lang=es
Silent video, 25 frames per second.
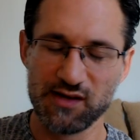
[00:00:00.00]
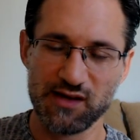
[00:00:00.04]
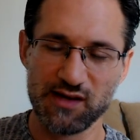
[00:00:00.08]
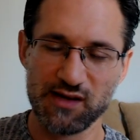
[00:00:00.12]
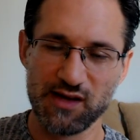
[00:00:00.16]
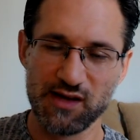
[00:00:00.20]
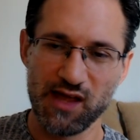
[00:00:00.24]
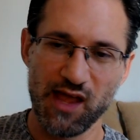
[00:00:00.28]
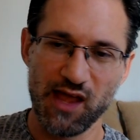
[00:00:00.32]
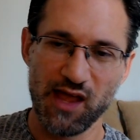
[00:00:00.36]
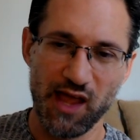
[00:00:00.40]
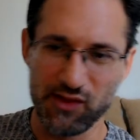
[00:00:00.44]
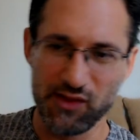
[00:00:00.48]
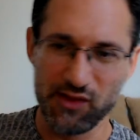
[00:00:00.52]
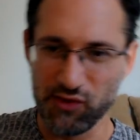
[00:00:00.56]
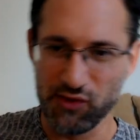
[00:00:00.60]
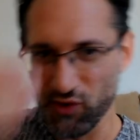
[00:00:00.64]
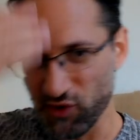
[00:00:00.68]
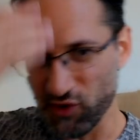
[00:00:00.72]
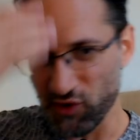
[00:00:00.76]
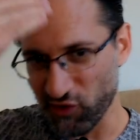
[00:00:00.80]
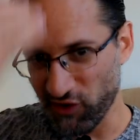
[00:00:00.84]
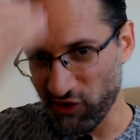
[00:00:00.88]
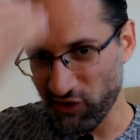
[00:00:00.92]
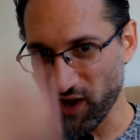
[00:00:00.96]
en todos los
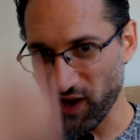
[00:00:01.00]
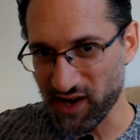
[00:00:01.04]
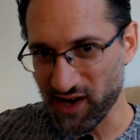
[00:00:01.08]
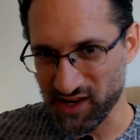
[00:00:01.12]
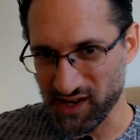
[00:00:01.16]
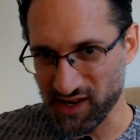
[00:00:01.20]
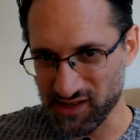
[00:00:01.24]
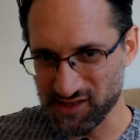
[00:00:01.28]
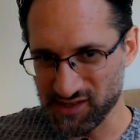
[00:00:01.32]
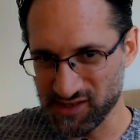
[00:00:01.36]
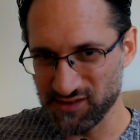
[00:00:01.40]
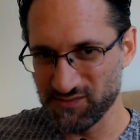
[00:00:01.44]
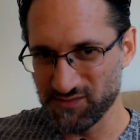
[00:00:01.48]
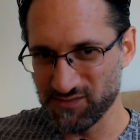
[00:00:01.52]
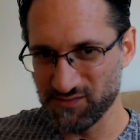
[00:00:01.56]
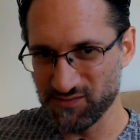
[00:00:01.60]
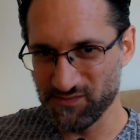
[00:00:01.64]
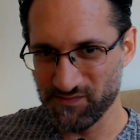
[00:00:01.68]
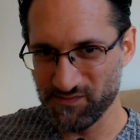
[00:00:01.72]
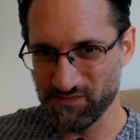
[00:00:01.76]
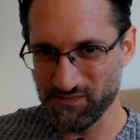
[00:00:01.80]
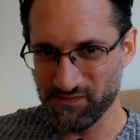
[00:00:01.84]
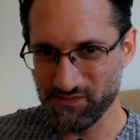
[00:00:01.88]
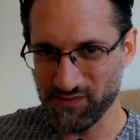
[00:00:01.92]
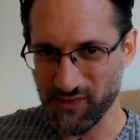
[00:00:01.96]
chakras,
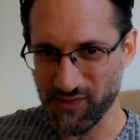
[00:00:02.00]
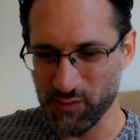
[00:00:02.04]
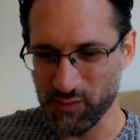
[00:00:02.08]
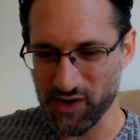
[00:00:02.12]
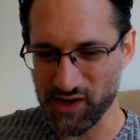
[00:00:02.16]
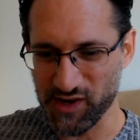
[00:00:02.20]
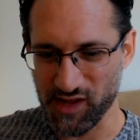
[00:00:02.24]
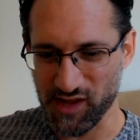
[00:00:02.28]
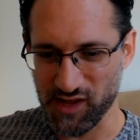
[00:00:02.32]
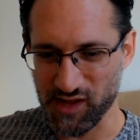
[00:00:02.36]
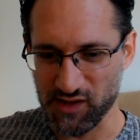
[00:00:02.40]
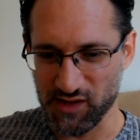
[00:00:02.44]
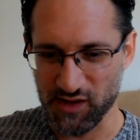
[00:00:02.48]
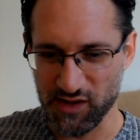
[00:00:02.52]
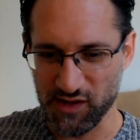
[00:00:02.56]
en verdad.